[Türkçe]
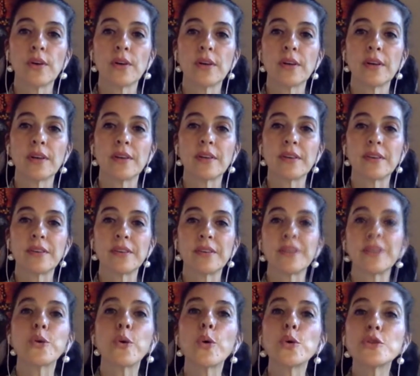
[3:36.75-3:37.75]
E,
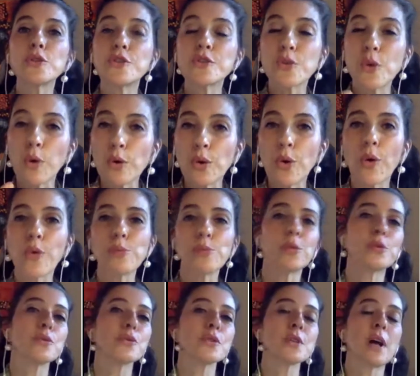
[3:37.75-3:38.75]
kortizol
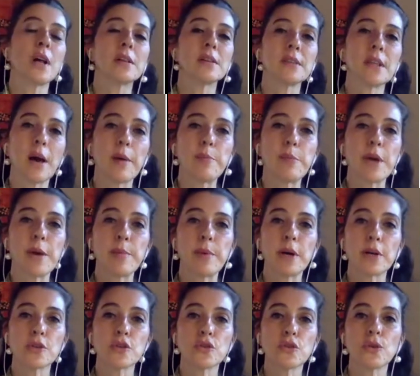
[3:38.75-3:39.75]
hormonu salgılanmaya
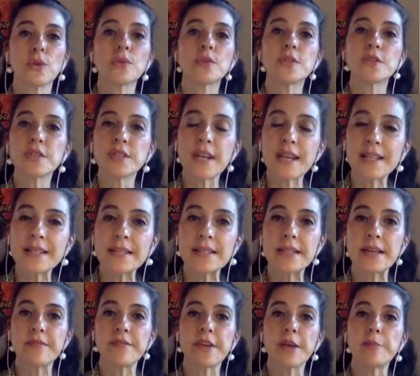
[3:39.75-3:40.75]
başlıyor. Stres
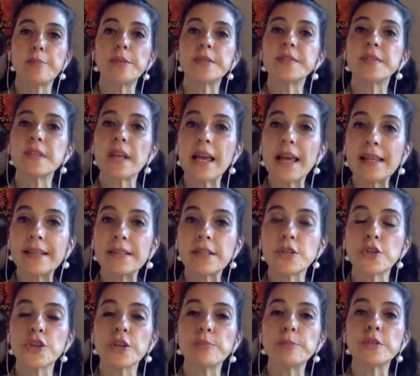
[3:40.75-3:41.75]
seviyemiz,
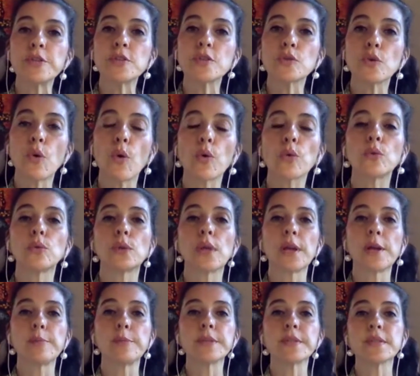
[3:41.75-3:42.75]
endişemiz,
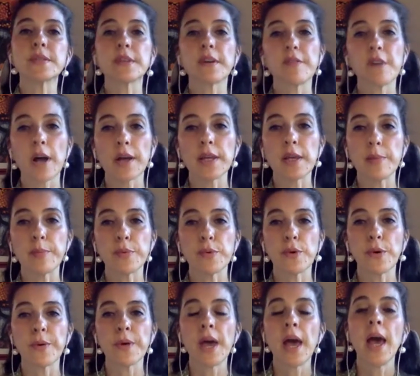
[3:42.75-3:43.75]
korkularımız tavan
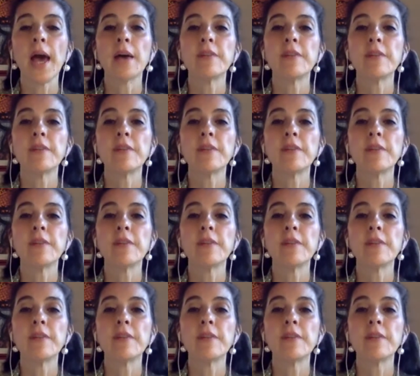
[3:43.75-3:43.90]
yapıyor.